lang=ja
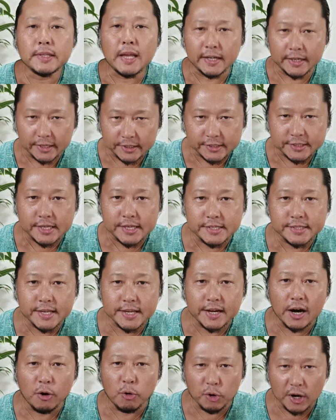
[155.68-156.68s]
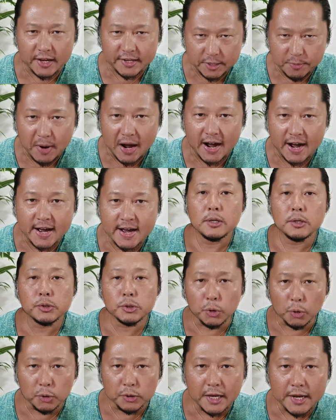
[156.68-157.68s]
竹内先生がおらん今、
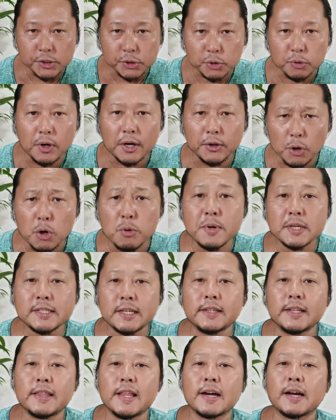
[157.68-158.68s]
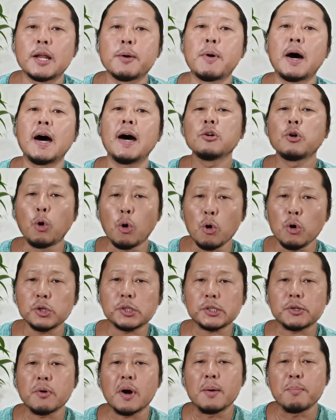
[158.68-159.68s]
総大将は龍馬さんでなければ、合
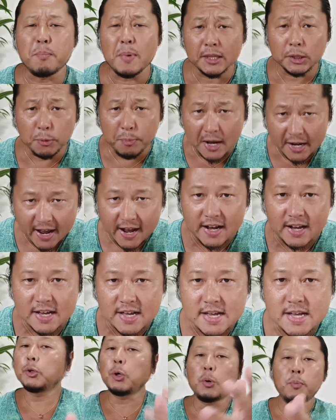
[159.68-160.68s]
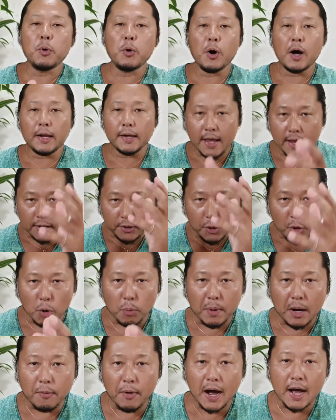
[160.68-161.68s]
氏はまとまらん。ともあれ、龍
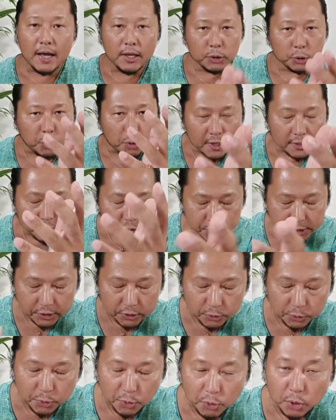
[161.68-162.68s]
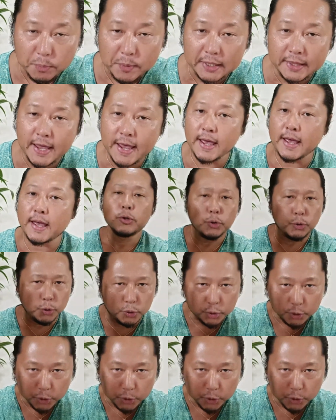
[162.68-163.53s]
馬は虎の神のところまで行